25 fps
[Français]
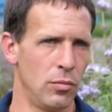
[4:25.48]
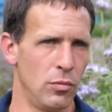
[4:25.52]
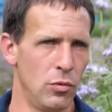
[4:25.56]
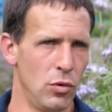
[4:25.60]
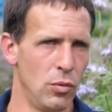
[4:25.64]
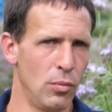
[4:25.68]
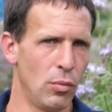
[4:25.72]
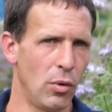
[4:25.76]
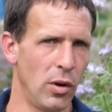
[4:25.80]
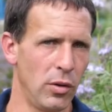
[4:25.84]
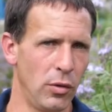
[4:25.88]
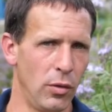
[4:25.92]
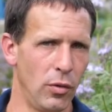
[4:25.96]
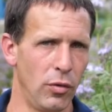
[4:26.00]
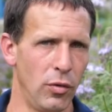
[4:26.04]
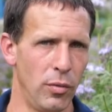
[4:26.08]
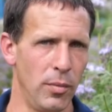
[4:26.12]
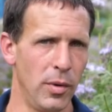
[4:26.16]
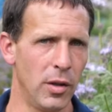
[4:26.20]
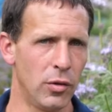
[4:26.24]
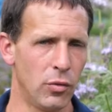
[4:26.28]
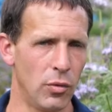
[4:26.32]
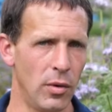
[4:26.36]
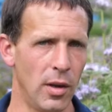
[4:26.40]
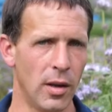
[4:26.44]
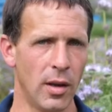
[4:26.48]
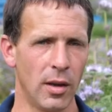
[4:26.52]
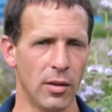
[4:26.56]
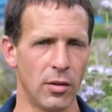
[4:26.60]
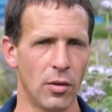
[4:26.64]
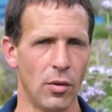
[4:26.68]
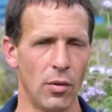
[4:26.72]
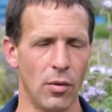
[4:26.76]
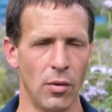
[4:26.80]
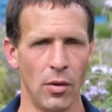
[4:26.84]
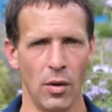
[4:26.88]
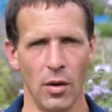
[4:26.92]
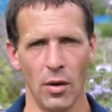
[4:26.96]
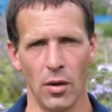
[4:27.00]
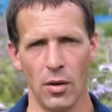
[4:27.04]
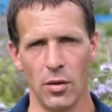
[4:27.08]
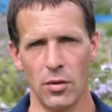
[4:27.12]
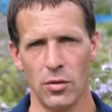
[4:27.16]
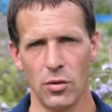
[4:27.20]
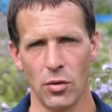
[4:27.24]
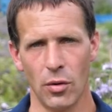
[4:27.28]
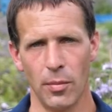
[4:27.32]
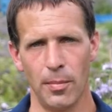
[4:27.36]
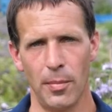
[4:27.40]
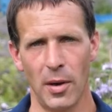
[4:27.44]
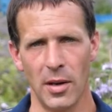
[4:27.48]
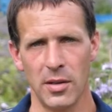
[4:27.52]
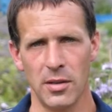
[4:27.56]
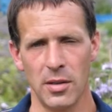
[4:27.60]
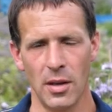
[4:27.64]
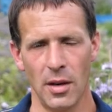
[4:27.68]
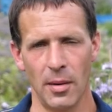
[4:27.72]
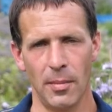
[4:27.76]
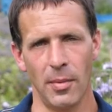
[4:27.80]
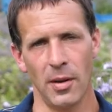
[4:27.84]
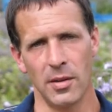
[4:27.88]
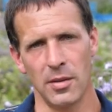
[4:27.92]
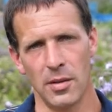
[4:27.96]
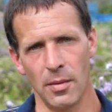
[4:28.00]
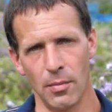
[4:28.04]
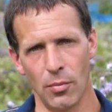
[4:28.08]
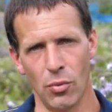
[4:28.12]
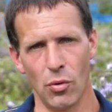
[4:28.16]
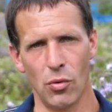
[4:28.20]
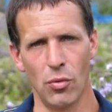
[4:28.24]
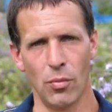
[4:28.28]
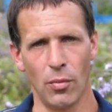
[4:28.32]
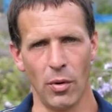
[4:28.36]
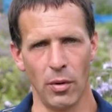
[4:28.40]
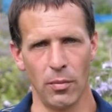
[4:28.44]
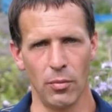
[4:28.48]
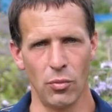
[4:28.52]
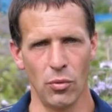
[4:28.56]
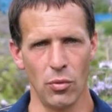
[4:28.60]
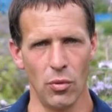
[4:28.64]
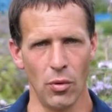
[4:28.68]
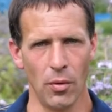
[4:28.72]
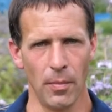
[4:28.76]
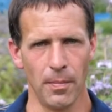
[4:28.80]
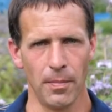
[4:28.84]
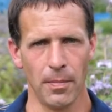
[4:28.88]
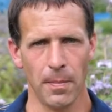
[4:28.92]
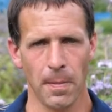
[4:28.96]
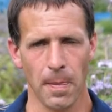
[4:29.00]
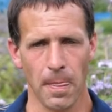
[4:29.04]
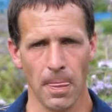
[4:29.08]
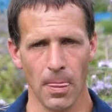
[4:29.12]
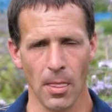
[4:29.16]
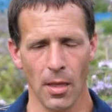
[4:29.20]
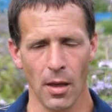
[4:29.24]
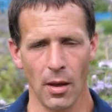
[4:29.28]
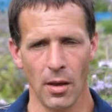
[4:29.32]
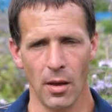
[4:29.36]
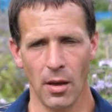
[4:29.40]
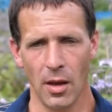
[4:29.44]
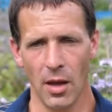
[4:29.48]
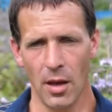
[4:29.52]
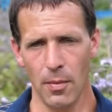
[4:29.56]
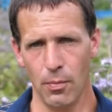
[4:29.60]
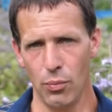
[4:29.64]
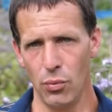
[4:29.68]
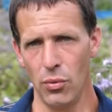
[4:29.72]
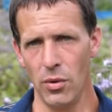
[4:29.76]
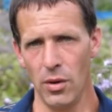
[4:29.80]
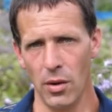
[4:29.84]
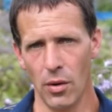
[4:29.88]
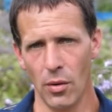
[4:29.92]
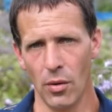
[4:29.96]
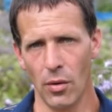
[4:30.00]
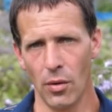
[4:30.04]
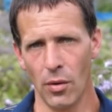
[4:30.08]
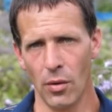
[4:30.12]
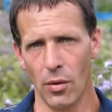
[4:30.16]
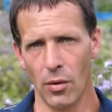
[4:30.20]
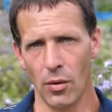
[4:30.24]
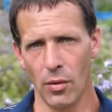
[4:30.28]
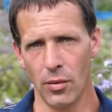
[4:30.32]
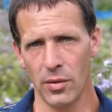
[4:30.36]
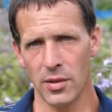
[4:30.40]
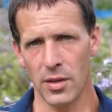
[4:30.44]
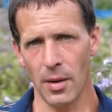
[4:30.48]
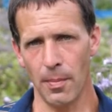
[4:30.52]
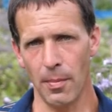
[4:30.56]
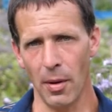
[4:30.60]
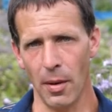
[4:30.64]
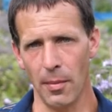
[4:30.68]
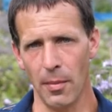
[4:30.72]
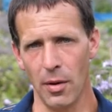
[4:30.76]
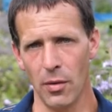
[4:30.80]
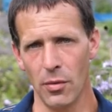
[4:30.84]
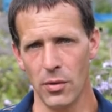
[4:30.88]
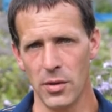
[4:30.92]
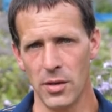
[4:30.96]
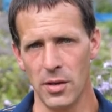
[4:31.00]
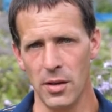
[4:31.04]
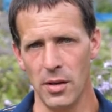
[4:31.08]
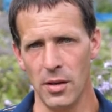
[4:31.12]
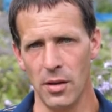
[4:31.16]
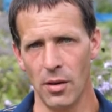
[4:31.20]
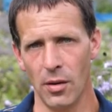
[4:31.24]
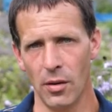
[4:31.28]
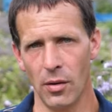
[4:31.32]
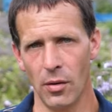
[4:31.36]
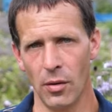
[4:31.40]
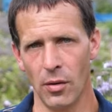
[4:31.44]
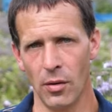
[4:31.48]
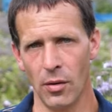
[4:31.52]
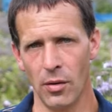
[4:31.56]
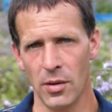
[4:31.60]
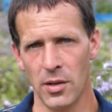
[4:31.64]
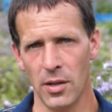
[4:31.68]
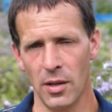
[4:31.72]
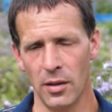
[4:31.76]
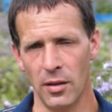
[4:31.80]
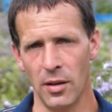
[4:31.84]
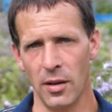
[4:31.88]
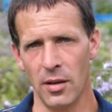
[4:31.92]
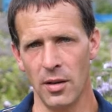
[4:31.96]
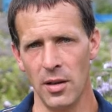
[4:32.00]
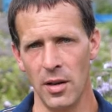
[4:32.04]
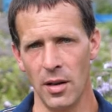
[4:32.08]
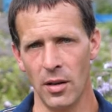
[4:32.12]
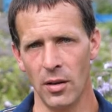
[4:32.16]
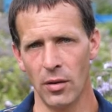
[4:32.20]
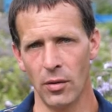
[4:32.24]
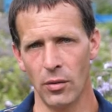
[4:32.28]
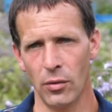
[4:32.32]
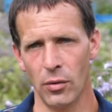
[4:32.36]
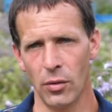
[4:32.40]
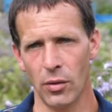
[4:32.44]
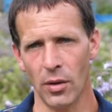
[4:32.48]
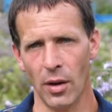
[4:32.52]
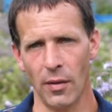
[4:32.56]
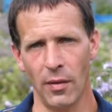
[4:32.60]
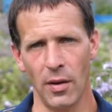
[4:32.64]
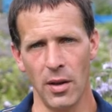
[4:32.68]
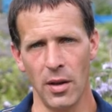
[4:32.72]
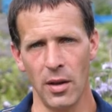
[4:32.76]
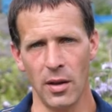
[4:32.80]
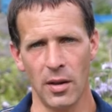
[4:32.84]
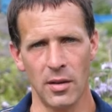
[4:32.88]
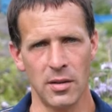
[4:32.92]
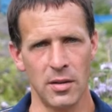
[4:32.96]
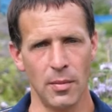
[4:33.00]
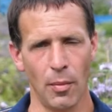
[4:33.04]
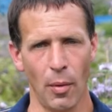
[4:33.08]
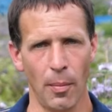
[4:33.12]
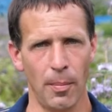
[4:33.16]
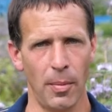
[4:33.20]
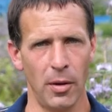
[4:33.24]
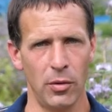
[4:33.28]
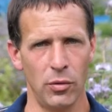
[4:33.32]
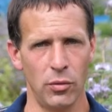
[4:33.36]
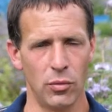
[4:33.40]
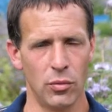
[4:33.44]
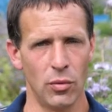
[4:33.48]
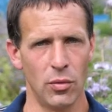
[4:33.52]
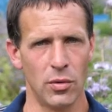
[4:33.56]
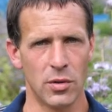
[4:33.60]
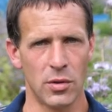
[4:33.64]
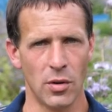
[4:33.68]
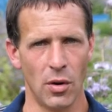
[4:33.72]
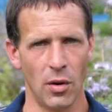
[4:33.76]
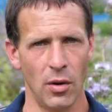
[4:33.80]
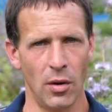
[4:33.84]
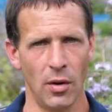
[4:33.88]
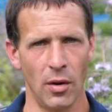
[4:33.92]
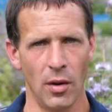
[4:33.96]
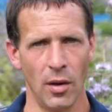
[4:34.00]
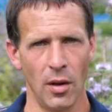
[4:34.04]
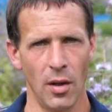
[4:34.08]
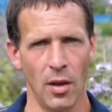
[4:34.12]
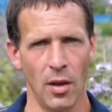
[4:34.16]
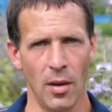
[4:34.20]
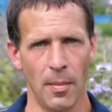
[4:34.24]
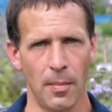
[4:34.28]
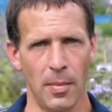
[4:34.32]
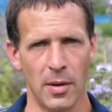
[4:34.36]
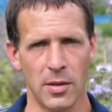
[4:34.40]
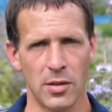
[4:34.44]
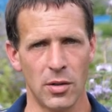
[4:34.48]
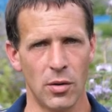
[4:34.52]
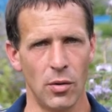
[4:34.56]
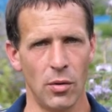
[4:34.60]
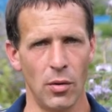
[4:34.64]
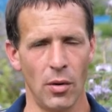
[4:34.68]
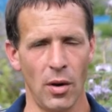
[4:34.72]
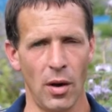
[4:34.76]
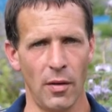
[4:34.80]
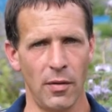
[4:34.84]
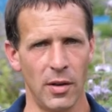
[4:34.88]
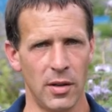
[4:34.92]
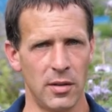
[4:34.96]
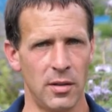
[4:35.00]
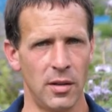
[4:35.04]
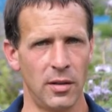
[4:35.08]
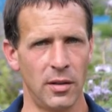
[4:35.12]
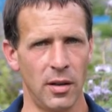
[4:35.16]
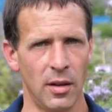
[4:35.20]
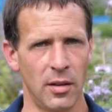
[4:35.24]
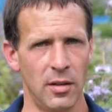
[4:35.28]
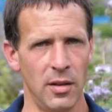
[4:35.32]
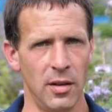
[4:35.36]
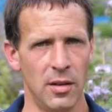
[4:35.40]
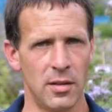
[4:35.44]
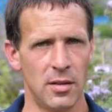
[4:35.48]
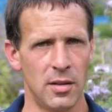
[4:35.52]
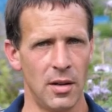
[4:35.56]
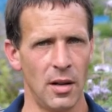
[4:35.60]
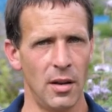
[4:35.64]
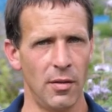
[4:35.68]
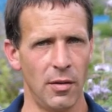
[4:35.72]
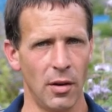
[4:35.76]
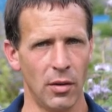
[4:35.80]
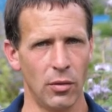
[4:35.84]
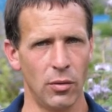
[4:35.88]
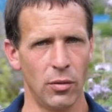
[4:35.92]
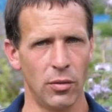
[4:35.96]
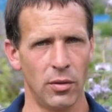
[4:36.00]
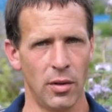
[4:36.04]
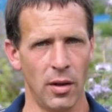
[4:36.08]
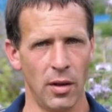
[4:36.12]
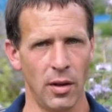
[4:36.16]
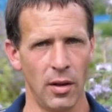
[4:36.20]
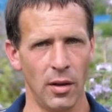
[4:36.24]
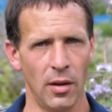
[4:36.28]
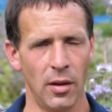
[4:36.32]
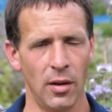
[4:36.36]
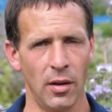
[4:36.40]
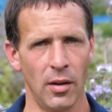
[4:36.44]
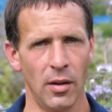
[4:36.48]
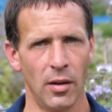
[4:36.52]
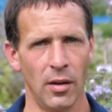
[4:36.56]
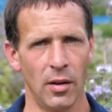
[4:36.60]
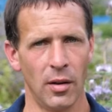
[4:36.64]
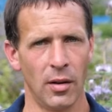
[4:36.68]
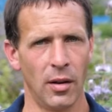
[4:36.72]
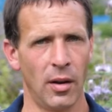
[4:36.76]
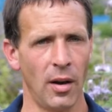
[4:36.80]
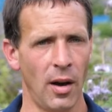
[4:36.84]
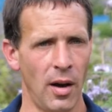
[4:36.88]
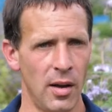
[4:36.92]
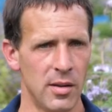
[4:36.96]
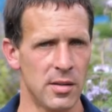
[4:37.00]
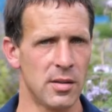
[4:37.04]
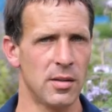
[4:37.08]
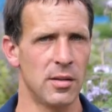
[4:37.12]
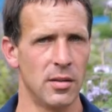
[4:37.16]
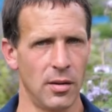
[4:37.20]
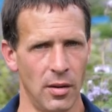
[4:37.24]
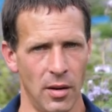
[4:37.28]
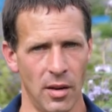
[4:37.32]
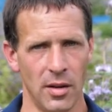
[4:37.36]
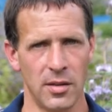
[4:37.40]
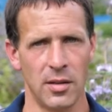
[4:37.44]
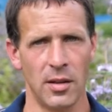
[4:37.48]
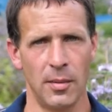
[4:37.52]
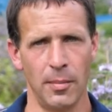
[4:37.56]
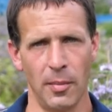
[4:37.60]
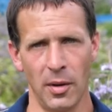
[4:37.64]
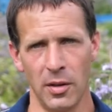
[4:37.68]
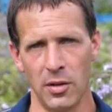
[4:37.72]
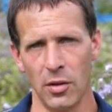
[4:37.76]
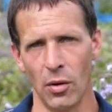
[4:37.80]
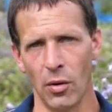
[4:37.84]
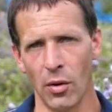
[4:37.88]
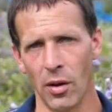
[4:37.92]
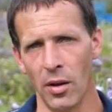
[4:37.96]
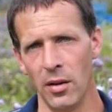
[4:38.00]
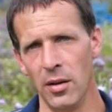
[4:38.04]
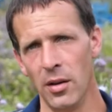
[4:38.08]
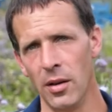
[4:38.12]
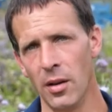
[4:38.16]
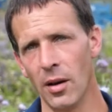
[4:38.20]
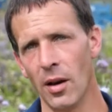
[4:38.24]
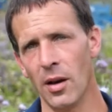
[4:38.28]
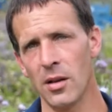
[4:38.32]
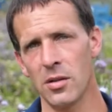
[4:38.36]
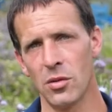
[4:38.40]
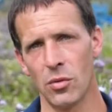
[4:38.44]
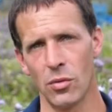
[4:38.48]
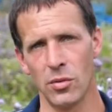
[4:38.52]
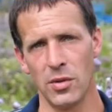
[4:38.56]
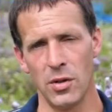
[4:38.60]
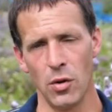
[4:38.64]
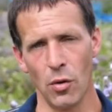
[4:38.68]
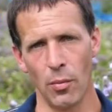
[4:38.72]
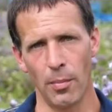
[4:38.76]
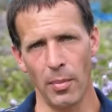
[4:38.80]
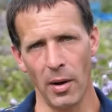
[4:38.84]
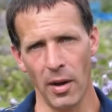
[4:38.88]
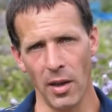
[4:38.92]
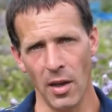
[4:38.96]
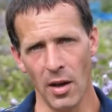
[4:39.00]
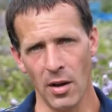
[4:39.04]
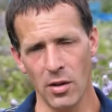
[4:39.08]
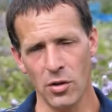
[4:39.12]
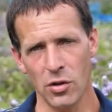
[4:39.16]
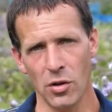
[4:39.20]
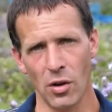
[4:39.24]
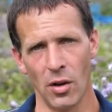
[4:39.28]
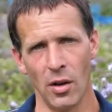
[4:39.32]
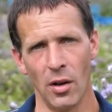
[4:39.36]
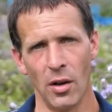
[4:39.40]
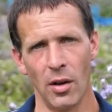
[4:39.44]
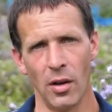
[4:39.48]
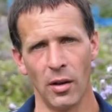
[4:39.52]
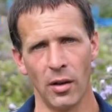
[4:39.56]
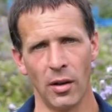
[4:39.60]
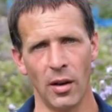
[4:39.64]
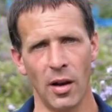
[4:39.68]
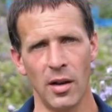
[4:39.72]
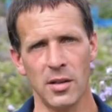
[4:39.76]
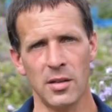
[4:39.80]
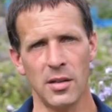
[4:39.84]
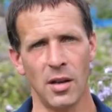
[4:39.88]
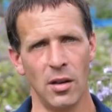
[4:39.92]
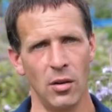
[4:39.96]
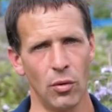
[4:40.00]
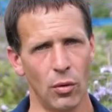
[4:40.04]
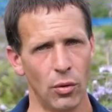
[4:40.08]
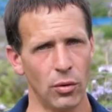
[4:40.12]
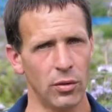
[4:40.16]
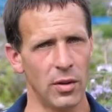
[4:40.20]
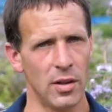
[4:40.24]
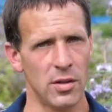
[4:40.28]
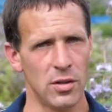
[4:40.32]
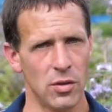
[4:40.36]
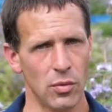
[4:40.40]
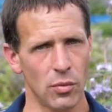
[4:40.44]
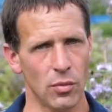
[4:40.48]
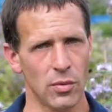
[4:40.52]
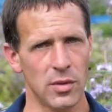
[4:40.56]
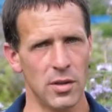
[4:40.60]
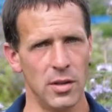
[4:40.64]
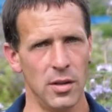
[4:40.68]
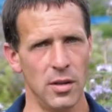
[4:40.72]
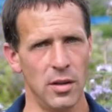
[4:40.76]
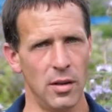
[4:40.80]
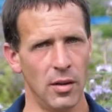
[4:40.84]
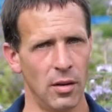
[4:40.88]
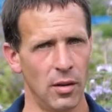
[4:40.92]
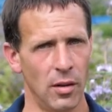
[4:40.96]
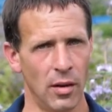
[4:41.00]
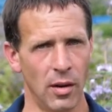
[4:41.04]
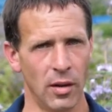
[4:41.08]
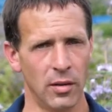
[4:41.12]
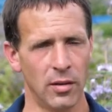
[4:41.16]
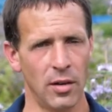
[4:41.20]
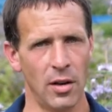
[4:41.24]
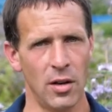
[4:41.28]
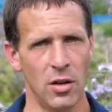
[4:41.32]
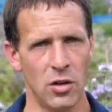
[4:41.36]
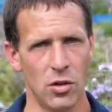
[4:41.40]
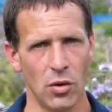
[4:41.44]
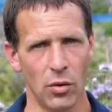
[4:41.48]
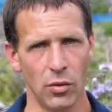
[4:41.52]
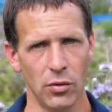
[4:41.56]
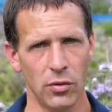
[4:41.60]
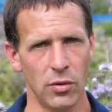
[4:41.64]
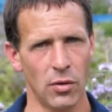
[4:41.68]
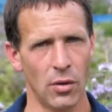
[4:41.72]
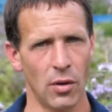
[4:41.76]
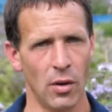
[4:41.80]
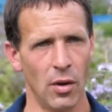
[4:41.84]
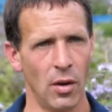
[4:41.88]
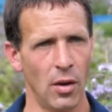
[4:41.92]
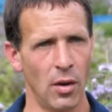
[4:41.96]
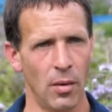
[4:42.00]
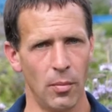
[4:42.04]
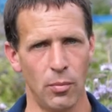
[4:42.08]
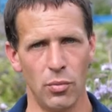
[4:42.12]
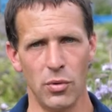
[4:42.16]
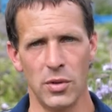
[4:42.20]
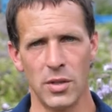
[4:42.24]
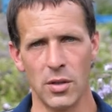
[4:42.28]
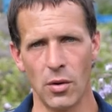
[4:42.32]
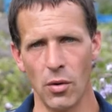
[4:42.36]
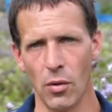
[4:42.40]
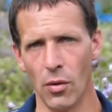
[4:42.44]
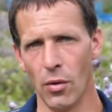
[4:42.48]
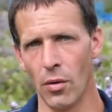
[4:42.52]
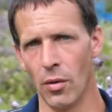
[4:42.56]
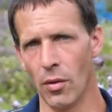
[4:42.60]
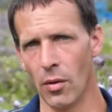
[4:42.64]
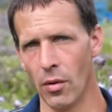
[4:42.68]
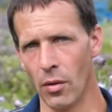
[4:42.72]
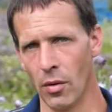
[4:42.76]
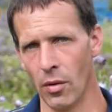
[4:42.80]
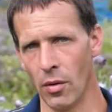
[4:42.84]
une de fumier tous les 4 ans sur une parcelle, bah, c'est beaucoup moins de boulot. Et puis ça permet aussi, cette technique, de travailler quasiment pas du tout le sol parce qu'avec cette technique, c'est les vers de terre, grâce à cette matière organique, grâce aussi au paillage, grâce à une rotation aussi intelligente, puisque euh,